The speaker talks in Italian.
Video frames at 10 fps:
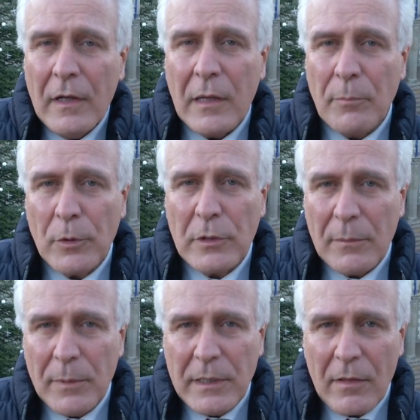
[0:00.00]
che
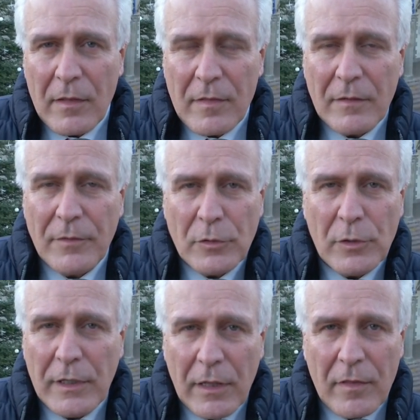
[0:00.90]
porta Badia San
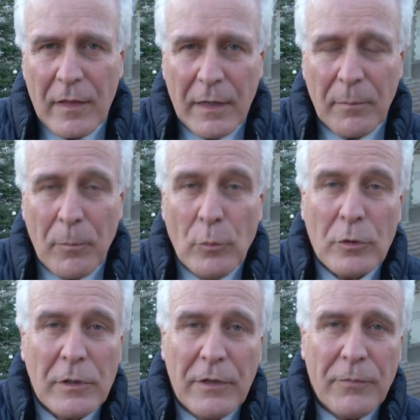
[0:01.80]
Salvatore ad essere
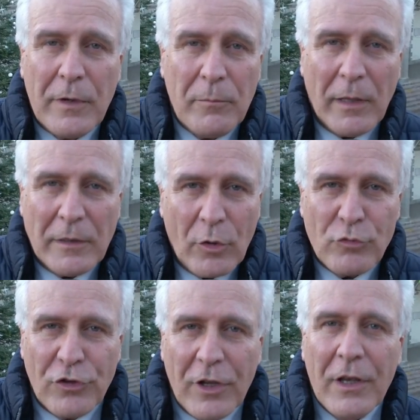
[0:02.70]
punto di riferimento
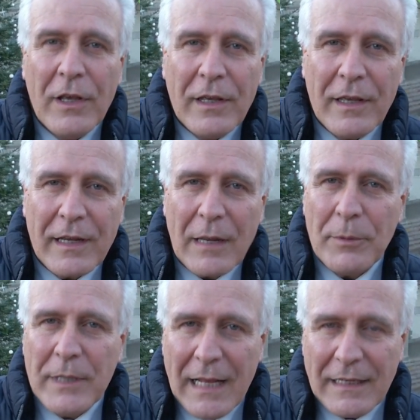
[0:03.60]
oggi eh,
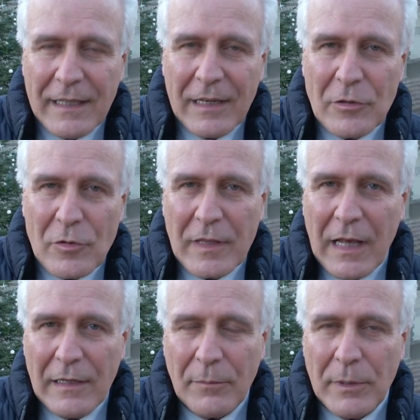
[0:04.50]
capitale della
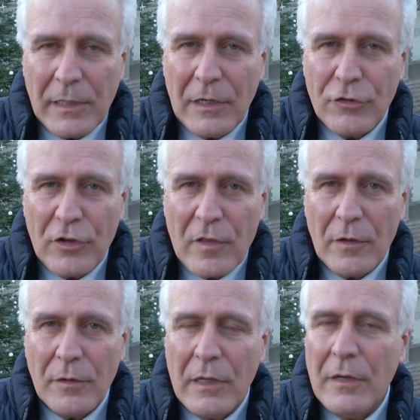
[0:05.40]
Toscana perché
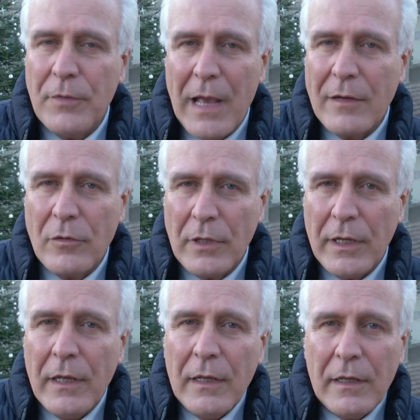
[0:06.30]
l'accensione delle
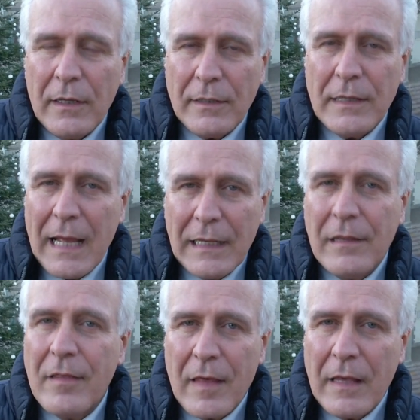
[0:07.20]
fiaccole eh, dà
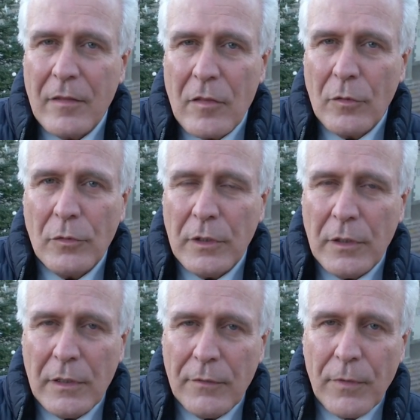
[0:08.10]
il senso
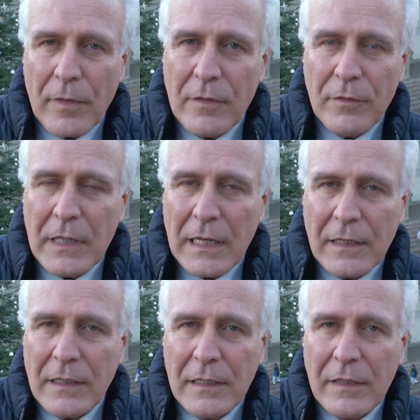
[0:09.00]
di festività
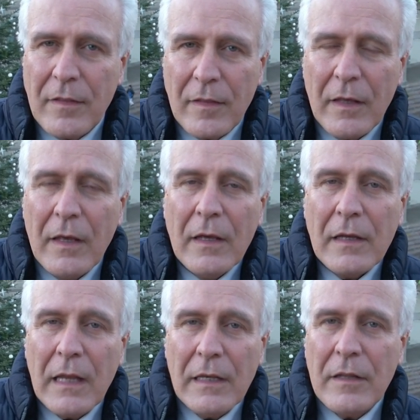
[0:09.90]
natalizie
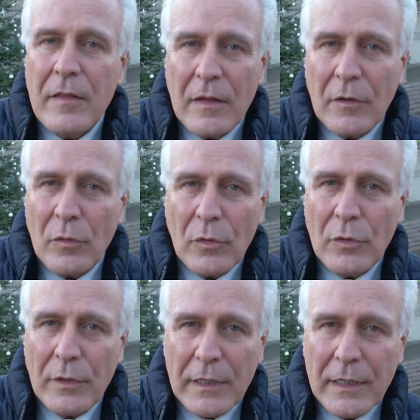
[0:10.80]
che iniziano
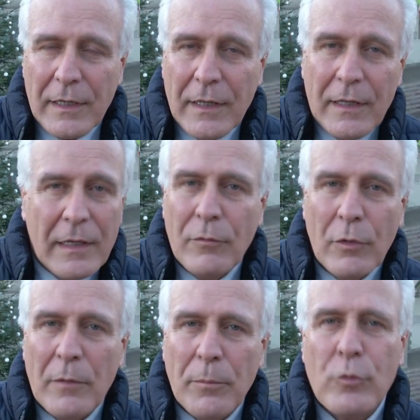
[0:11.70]
con eh, il
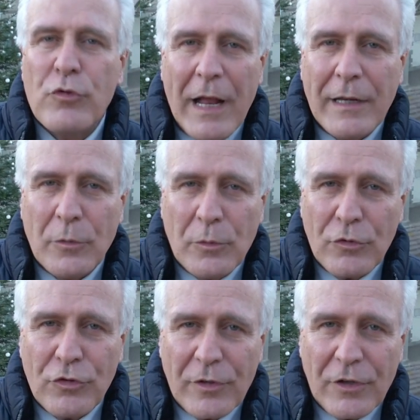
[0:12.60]
voler bruciare
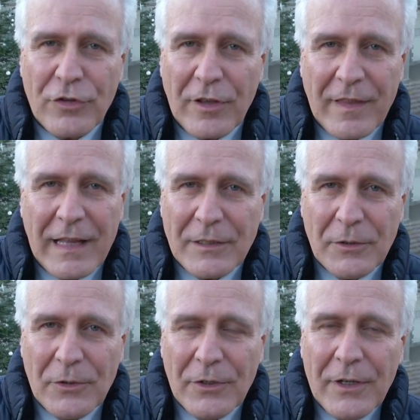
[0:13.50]
tutto ciò che che c'è
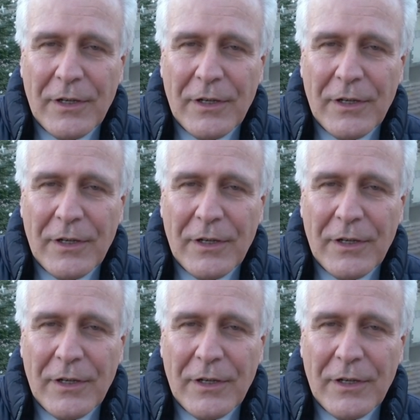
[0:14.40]
stato